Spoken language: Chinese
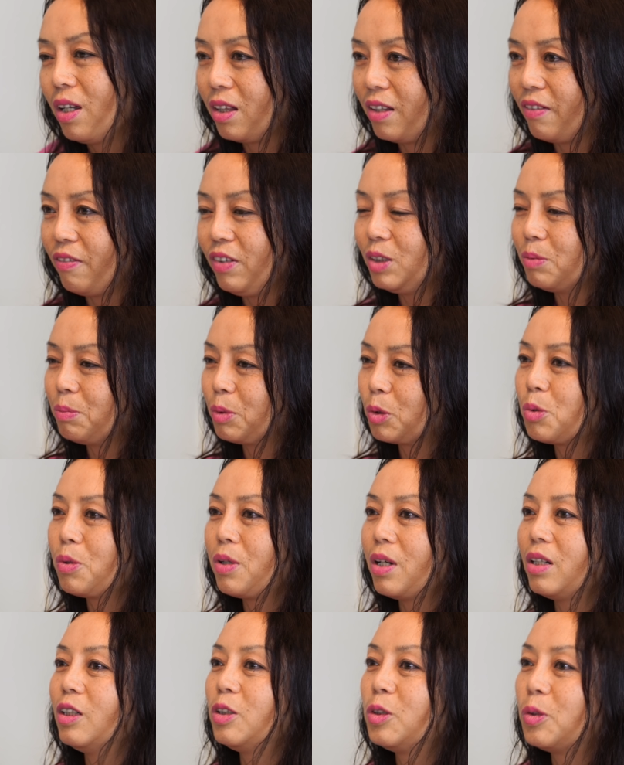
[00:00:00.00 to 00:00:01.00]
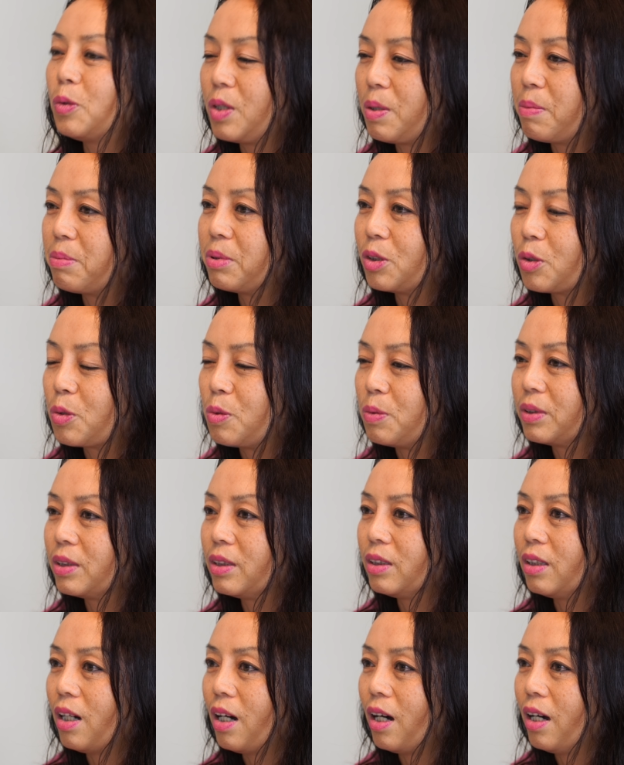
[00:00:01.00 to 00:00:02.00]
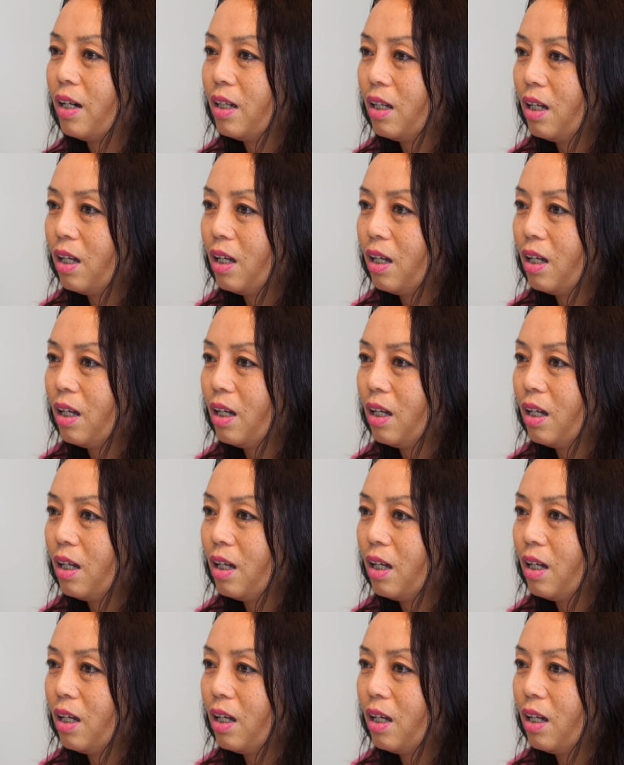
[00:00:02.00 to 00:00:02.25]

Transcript: 你为什么突然在说你不是工资了？